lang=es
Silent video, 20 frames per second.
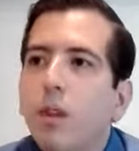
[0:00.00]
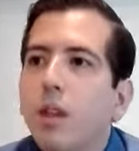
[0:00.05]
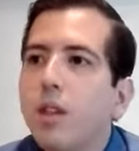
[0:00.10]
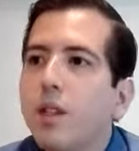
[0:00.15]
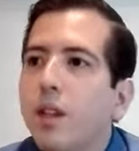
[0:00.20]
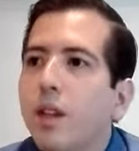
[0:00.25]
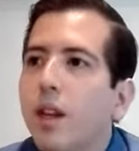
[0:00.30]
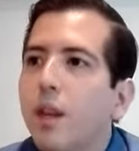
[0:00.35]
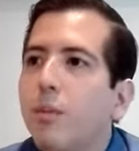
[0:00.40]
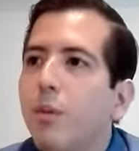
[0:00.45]

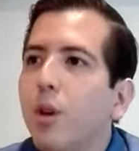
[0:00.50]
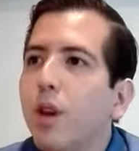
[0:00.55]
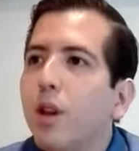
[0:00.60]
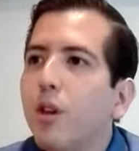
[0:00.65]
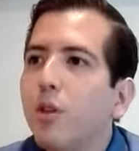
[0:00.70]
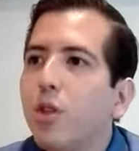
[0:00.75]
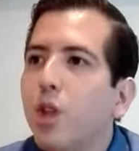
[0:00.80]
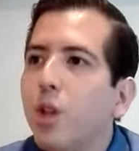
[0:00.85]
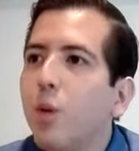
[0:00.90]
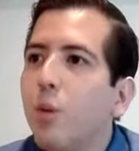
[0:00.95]
Luego me dicen
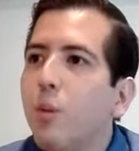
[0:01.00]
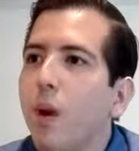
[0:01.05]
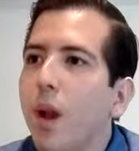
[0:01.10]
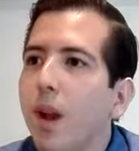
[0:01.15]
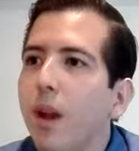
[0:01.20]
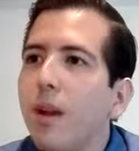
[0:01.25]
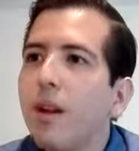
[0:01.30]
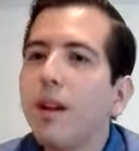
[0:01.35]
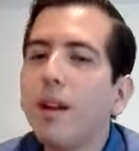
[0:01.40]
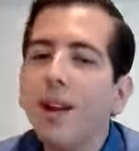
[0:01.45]
que por qué no
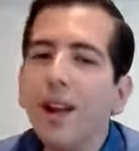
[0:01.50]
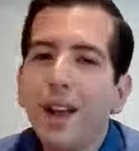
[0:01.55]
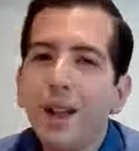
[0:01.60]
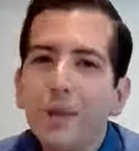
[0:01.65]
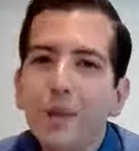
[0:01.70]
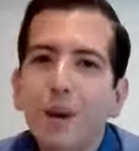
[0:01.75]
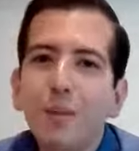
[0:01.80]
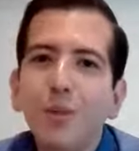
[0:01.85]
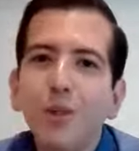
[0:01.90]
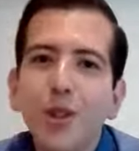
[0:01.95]
Chetumal,
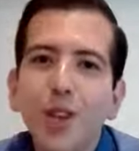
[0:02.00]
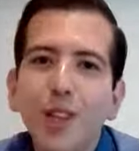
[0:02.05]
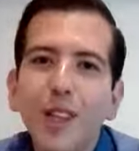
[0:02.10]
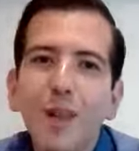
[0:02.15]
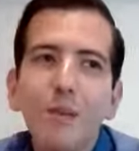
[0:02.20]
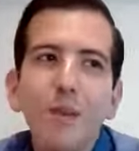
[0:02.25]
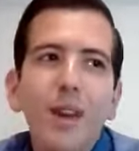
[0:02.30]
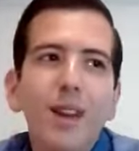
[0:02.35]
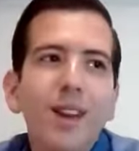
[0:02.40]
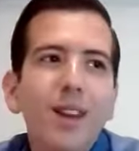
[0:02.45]
ahí
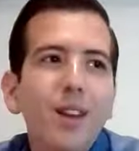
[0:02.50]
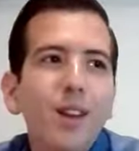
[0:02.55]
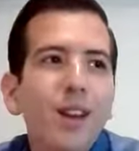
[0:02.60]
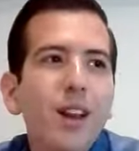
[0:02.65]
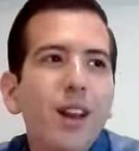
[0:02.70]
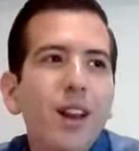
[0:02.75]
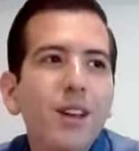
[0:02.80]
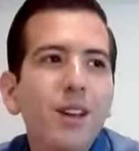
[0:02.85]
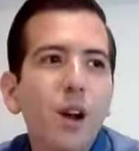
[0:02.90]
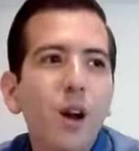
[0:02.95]
vamos ya
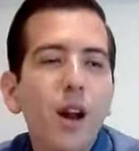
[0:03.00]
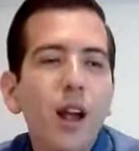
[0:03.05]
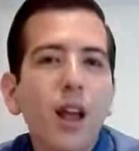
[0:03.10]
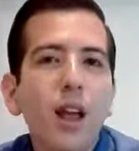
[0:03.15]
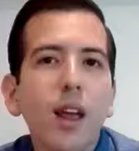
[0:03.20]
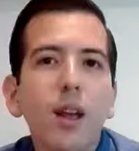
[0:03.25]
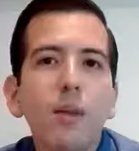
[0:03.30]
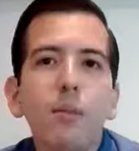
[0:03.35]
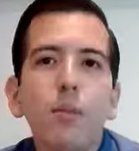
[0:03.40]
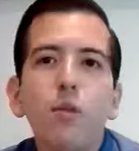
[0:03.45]
también,
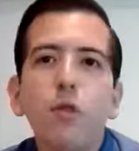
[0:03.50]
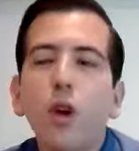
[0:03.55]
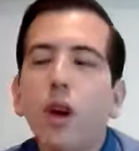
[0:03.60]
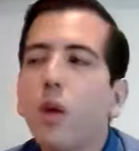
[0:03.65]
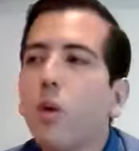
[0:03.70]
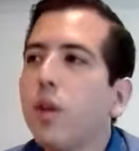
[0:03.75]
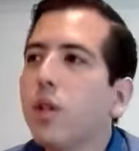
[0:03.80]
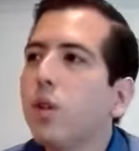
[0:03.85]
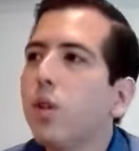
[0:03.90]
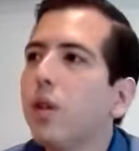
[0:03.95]
ahora que
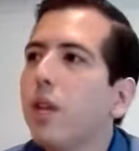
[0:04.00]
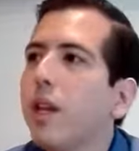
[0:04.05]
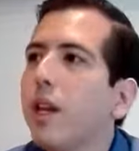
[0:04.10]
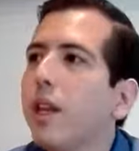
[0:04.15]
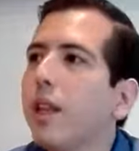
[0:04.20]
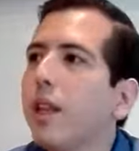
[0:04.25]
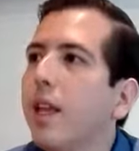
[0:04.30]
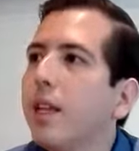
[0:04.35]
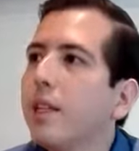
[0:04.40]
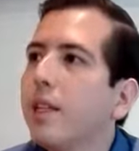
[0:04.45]
fue
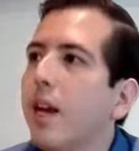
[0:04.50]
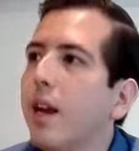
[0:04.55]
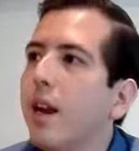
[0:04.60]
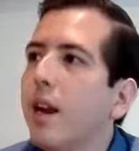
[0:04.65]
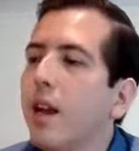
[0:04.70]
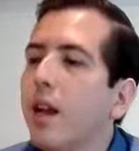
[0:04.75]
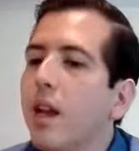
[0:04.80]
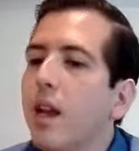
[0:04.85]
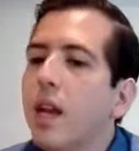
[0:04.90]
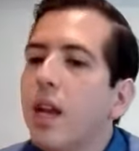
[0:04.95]
cuestión de,
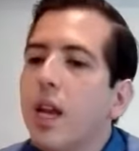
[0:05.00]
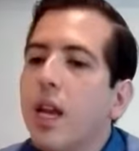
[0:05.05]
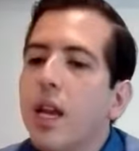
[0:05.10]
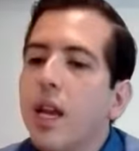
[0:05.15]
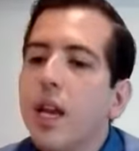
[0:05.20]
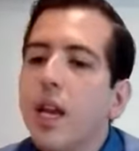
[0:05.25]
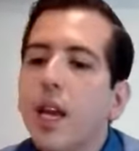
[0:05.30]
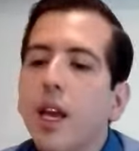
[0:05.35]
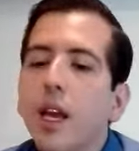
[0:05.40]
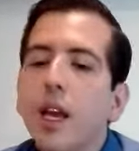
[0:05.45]
azar
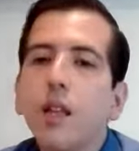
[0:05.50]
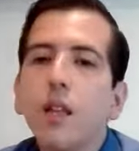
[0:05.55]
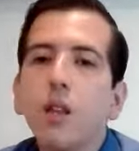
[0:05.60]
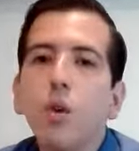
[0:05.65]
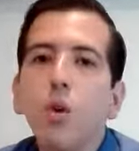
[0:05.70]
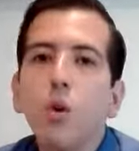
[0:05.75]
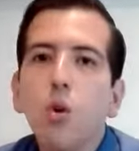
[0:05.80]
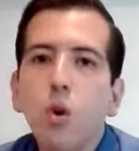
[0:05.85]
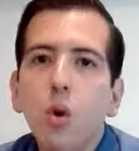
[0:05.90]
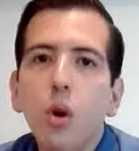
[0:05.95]

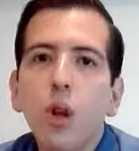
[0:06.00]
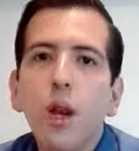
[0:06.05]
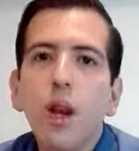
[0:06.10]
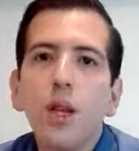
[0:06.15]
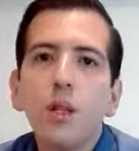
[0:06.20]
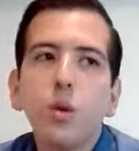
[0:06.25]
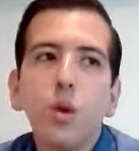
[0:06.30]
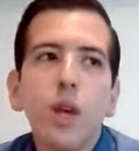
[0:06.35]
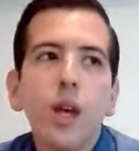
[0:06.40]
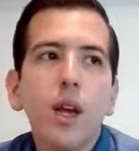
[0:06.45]
que
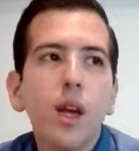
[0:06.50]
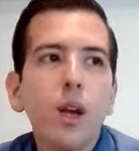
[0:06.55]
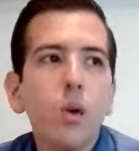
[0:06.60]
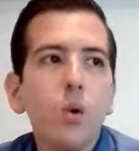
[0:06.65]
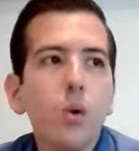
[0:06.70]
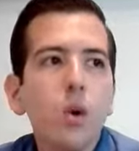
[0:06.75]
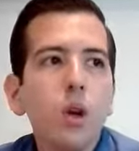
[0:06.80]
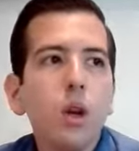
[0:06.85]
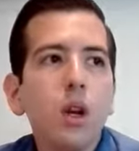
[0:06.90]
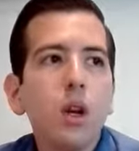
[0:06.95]
tocó en la
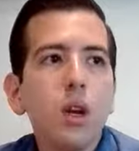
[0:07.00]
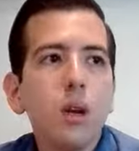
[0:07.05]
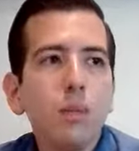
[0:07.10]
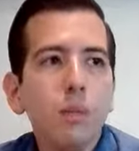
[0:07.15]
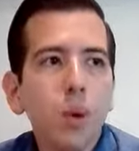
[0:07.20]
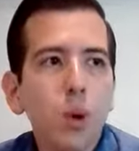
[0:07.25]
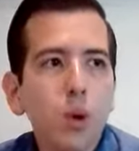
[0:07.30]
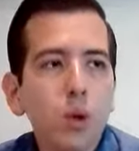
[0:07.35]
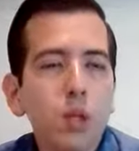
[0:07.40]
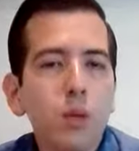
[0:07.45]
ciudad de Cancún,
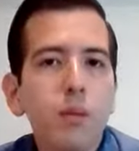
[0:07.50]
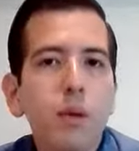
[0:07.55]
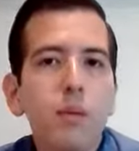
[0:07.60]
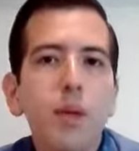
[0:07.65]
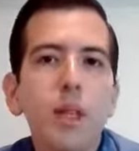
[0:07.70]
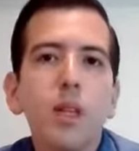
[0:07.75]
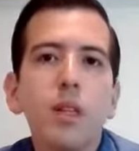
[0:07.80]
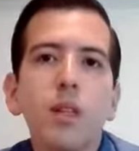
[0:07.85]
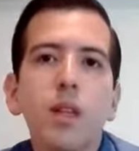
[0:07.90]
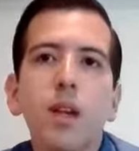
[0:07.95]

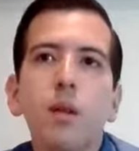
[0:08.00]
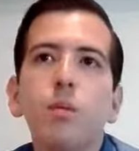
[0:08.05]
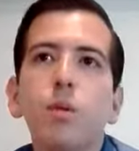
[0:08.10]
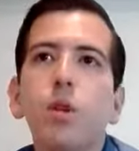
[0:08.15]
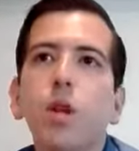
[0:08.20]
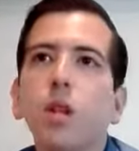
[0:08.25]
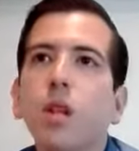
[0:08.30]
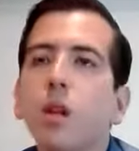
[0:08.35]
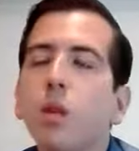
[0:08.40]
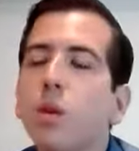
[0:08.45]
próximamente
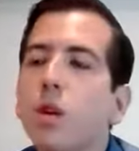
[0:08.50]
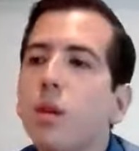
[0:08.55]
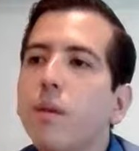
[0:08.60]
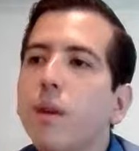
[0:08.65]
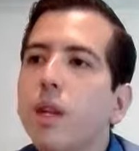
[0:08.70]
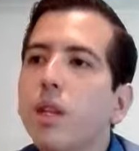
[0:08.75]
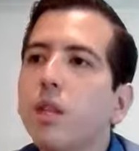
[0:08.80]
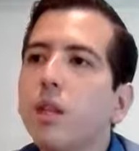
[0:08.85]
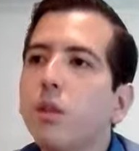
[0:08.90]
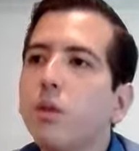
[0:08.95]
estaremos
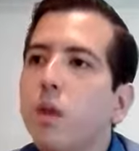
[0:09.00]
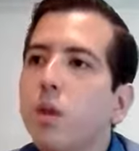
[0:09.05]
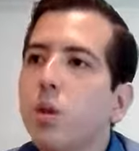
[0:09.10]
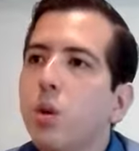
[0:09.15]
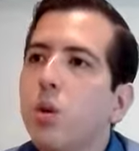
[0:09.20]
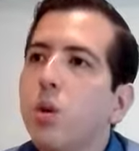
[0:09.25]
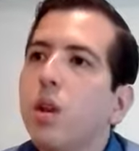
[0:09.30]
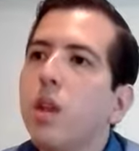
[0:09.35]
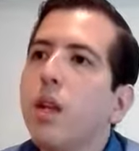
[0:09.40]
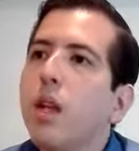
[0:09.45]
tratando de llevar este
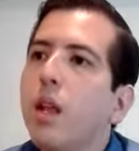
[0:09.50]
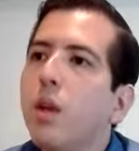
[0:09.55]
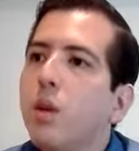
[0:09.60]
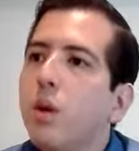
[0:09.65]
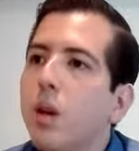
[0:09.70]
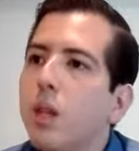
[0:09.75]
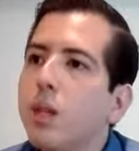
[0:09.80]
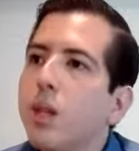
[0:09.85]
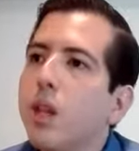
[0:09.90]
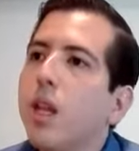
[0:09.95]
esfuerzo
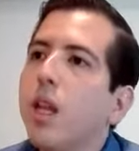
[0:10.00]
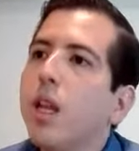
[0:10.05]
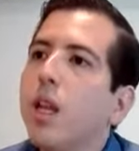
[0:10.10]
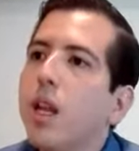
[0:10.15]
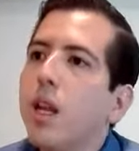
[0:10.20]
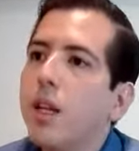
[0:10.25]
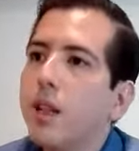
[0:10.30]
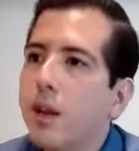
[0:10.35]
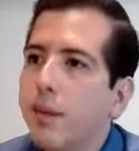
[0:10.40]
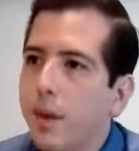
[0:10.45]
coordinado con la
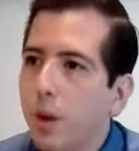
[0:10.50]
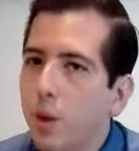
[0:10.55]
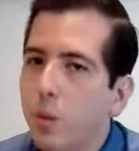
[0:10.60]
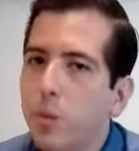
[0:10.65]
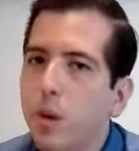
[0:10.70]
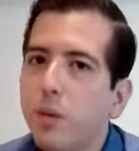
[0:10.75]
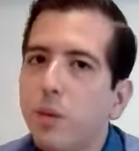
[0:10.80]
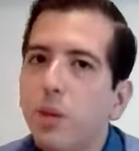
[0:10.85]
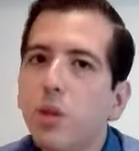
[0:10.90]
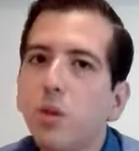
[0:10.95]
Secretaría de
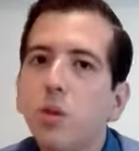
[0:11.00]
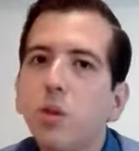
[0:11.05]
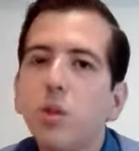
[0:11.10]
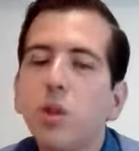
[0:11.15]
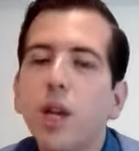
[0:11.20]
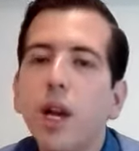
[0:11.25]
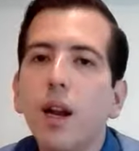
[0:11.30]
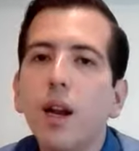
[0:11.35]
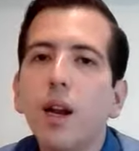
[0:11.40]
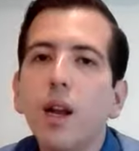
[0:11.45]
Trabajo y
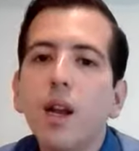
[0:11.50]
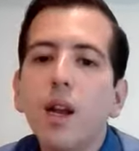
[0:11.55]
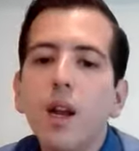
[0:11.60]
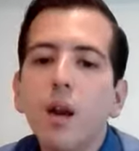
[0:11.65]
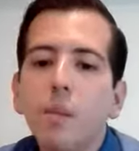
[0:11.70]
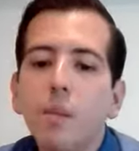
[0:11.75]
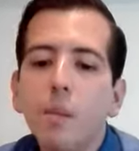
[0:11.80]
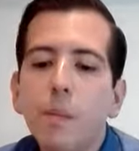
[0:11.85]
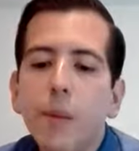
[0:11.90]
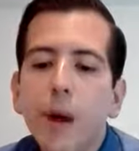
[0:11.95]
Previsión Social
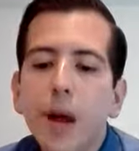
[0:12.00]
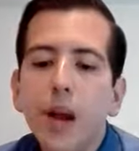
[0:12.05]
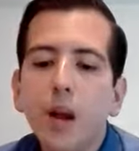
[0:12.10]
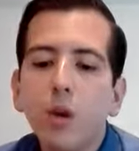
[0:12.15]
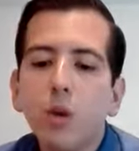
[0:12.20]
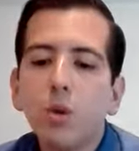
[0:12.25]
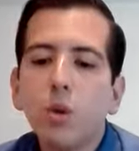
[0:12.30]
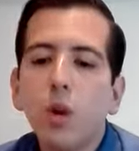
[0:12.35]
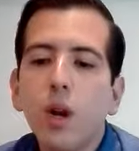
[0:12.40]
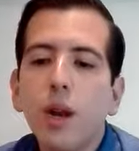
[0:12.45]

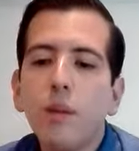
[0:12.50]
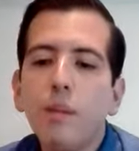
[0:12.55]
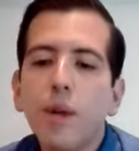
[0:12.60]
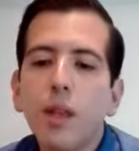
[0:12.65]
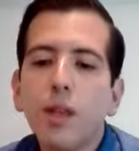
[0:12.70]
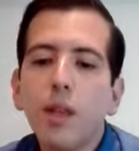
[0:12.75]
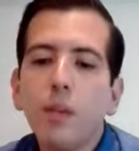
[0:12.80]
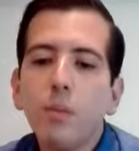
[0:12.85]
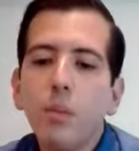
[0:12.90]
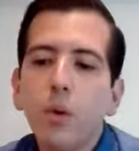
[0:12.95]
para no
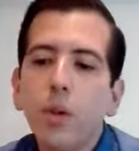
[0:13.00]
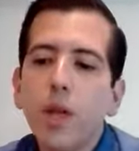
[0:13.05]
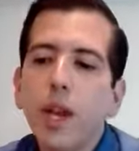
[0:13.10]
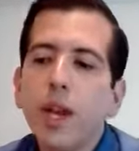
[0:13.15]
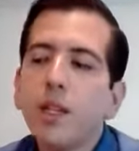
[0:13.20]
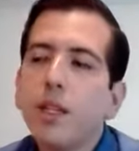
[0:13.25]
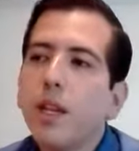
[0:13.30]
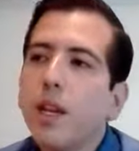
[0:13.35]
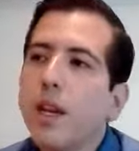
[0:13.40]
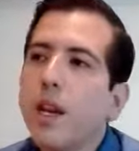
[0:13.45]
solamente
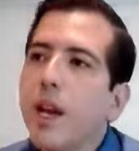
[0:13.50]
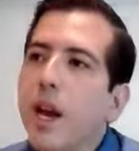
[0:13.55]
poder